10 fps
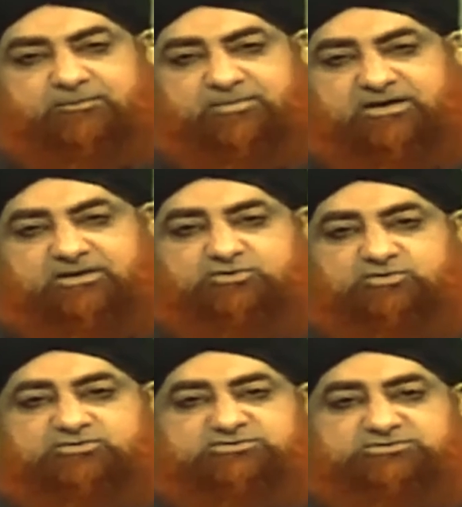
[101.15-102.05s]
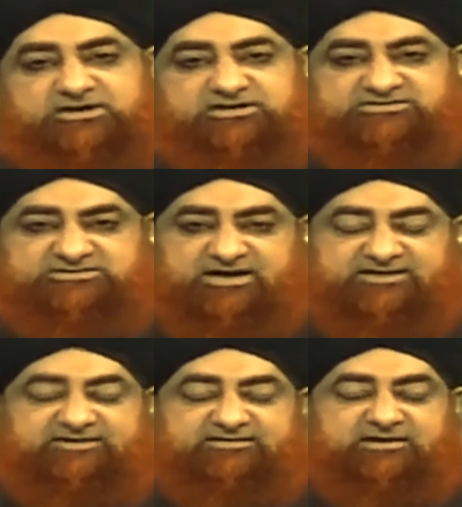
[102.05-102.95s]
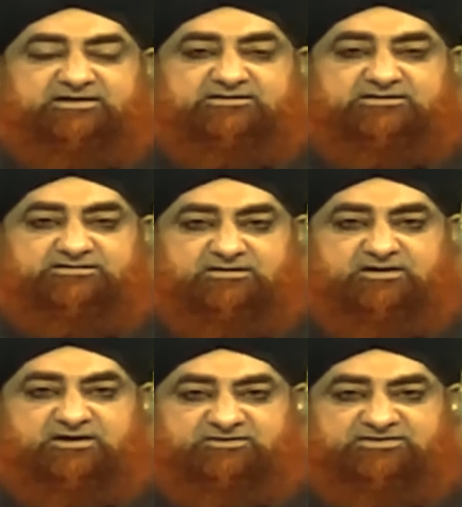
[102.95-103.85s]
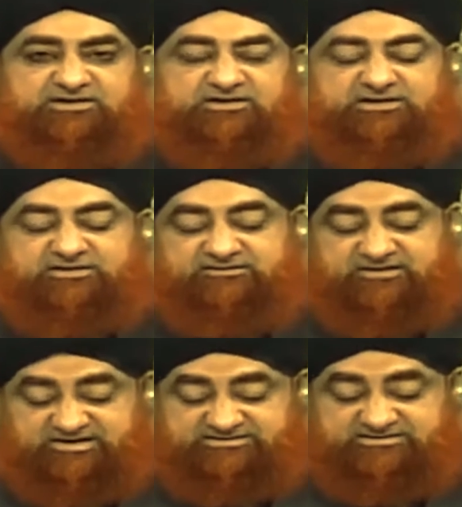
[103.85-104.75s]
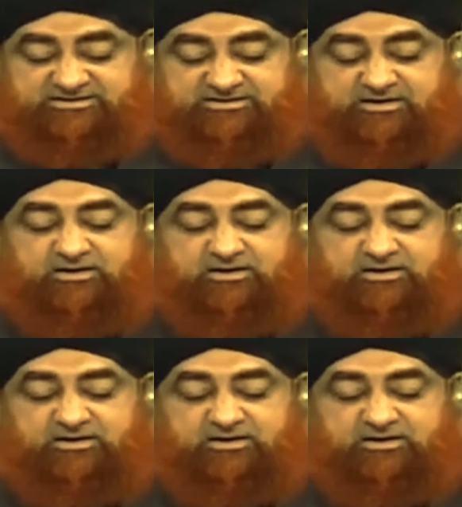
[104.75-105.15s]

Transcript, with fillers: बाकी जो सास हजरात ख़वातीन हैं सास हैं